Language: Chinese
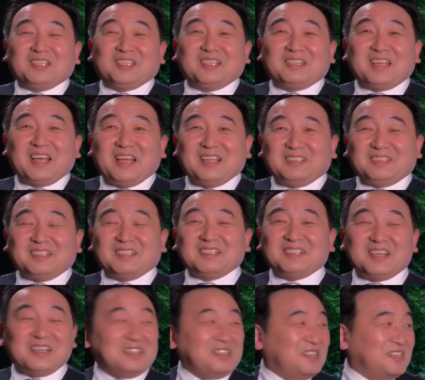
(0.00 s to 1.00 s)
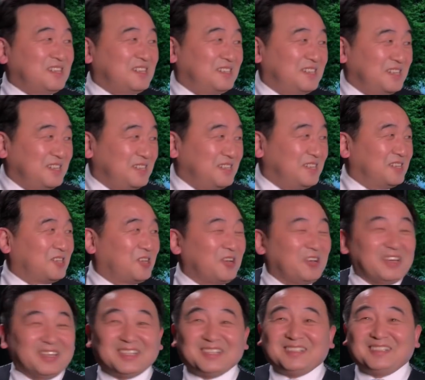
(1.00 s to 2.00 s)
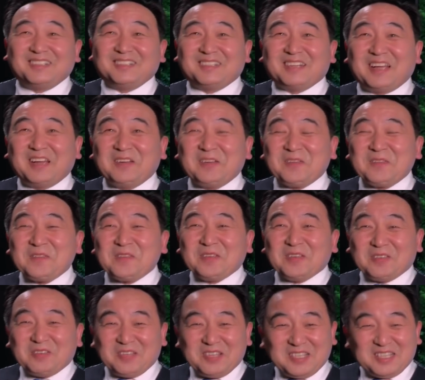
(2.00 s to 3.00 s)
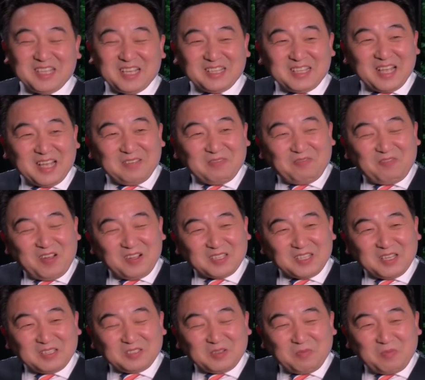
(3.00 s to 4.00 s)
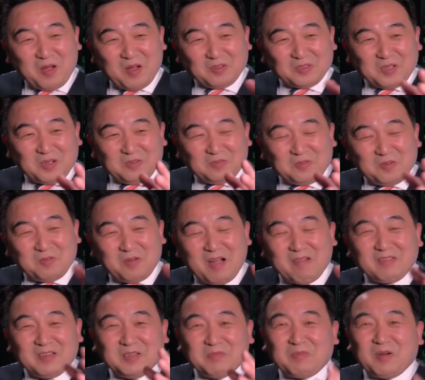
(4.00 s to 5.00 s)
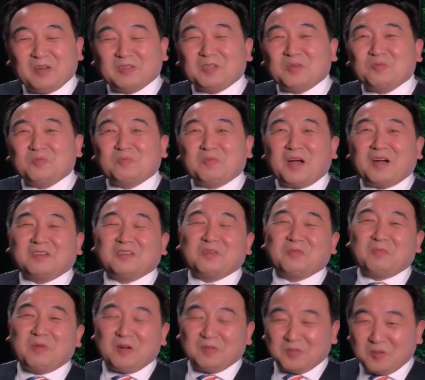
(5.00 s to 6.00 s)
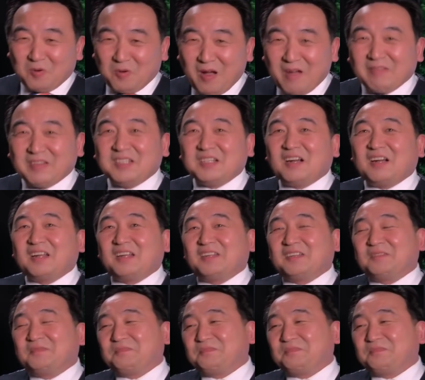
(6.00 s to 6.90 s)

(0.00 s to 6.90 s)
现在真人真人确实这，所以现在方向就跑到华为，跑到五毛，跑到华为这儿来了。